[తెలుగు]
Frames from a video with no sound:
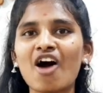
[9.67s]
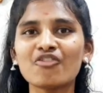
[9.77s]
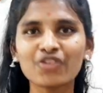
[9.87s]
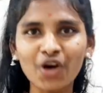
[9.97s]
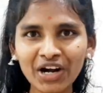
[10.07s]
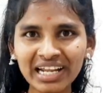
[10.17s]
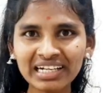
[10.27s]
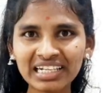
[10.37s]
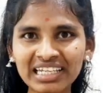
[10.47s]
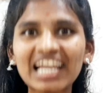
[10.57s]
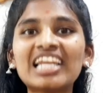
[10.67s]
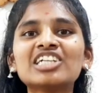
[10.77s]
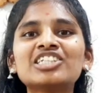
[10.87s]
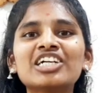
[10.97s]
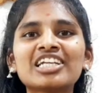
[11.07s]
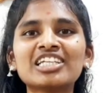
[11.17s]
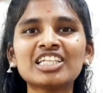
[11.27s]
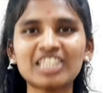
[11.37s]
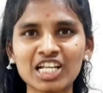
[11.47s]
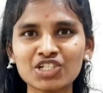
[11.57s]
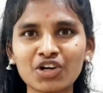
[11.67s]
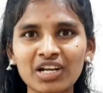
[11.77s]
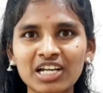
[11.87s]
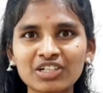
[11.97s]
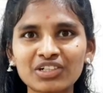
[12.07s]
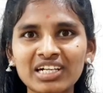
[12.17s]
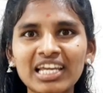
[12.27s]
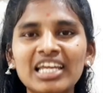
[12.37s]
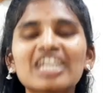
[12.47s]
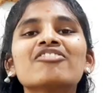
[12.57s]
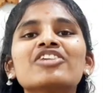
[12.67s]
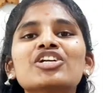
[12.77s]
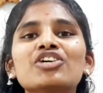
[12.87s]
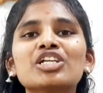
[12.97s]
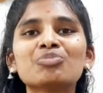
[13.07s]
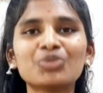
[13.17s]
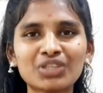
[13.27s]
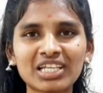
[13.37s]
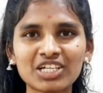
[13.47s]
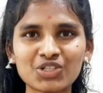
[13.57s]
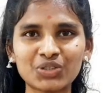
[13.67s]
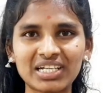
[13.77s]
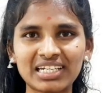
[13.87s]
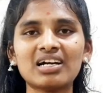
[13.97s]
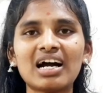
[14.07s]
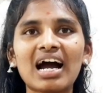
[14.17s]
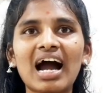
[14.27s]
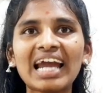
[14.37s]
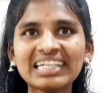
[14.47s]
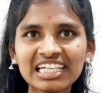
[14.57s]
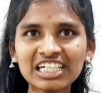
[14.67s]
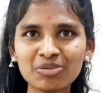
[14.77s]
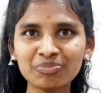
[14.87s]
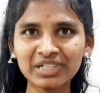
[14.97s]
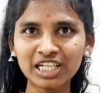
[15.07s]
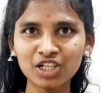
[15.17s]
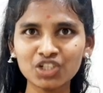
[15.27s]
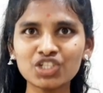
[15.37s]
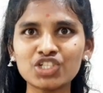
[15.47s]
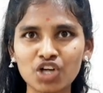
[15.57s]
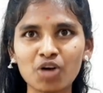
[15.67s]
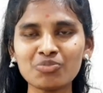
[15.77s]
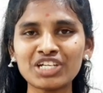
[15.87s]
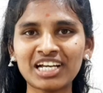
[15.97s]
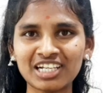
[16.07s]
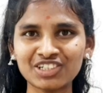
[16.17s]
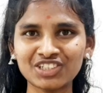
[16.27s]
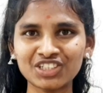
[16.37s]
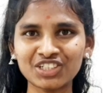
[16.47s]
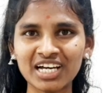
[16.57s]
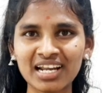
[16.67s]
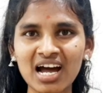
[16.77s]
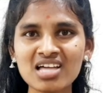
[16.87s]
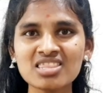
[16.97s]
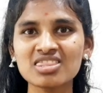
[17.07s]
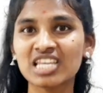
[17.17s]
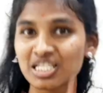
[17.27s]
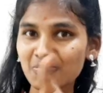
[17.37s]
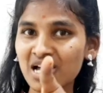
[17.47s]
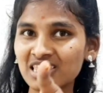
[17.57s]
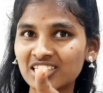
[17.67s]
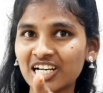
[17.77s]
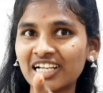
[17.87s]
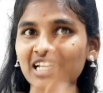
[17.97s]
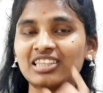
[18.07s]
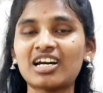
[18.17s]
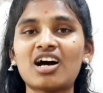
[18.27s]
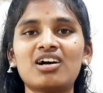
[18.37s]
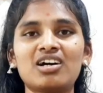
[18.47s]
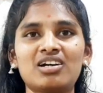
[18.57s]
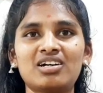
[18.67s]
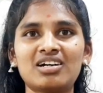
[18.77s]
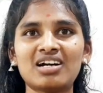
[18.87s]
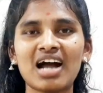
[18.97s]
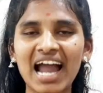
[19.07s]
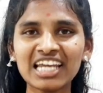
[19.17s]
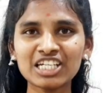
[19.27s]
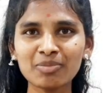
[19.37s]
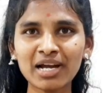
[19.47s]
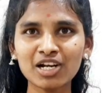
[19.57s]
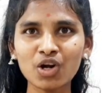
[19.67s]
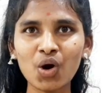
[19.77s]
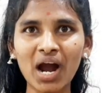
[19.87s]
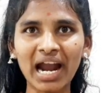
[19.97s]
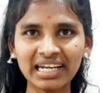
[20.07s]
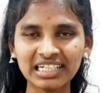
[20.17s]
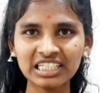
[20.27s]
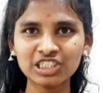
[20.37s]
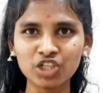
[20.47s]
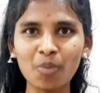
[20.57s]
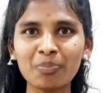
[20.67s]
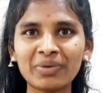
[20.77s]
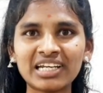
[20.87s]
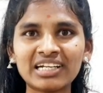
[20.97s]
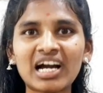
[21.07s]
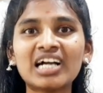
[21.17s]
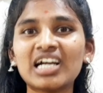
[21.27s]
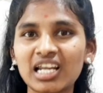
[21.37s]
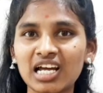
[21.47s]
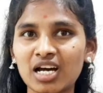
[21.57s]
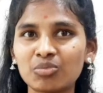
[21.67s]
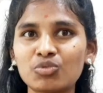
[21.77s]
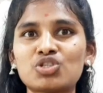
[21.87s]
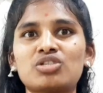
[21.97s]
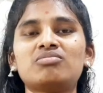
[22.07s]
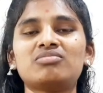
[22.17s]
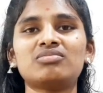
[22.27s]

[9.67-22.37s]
ఆ ఫ్రాడ్ ఏంటి ఎలా జరిగింది తెలుసుకోవాలనుకుంటే ఈ వీడియోని పూర్తిగా చూడండి ఐటీ కంపెనీలో జాబ్ చేయాలనుకుంటున్నారా తస్మాత్ జాగ్రత్త హైదరాబాద్లో ఐటీ జాబ్ పేరిట ఘరానా మోసం